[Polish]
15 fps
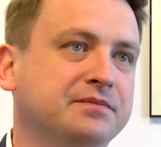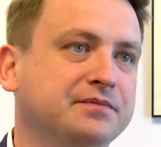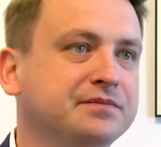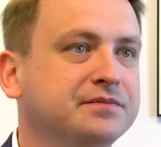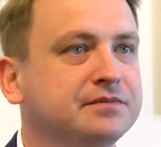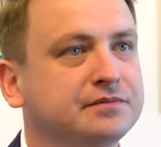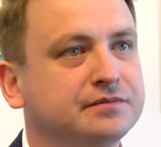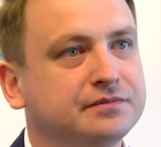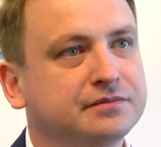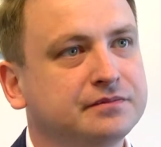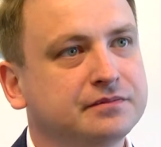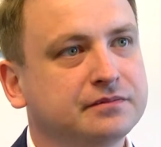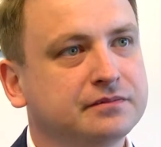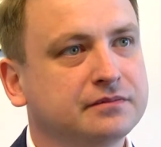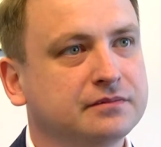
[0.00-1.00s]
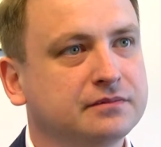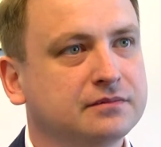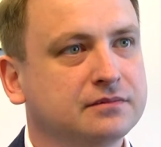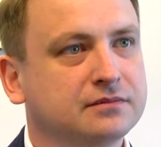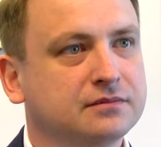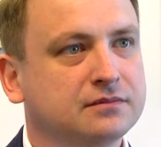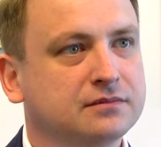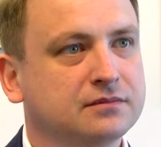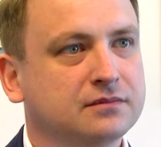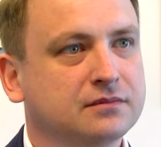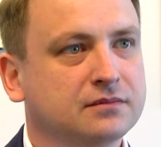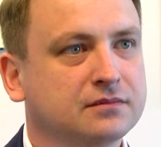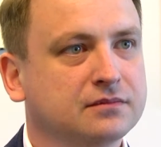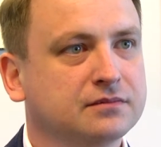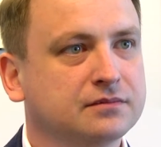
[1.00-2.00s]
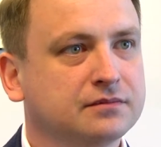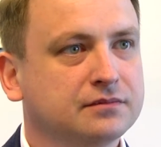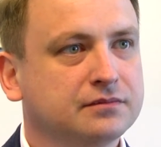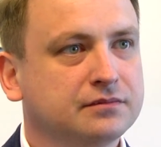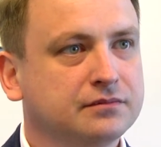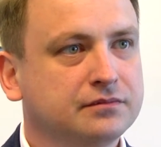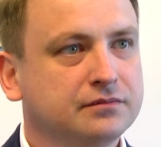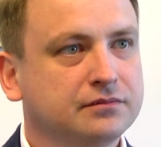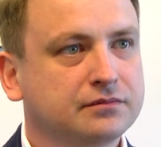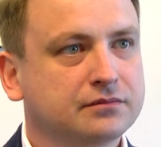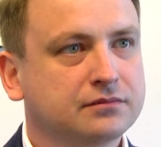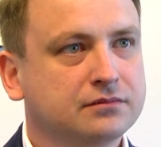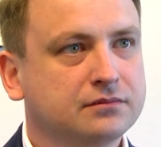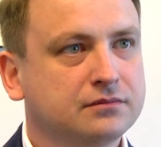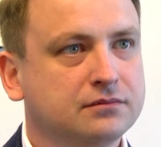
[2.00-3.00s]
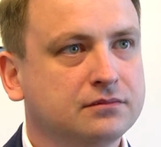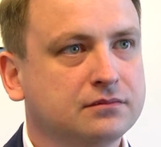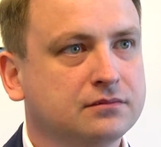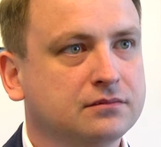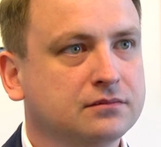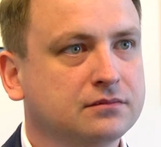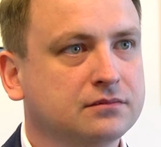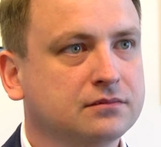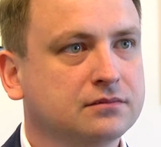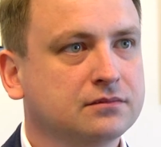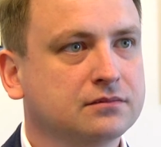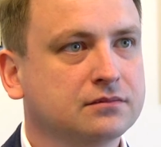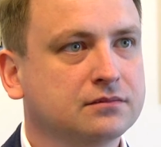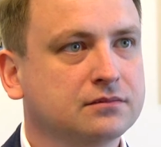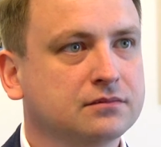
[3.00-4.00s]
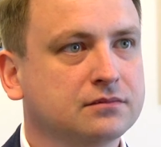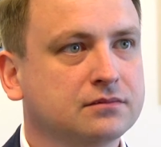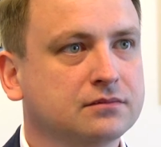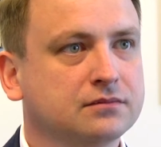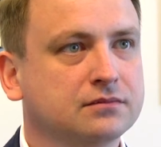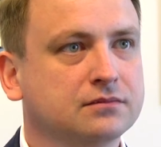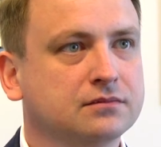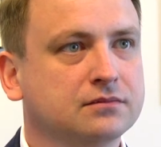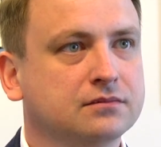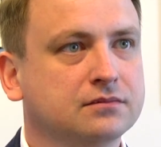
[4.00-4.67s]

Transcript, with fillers: E, co przyświeca idei całej akcji? Po co Państwo to robicie?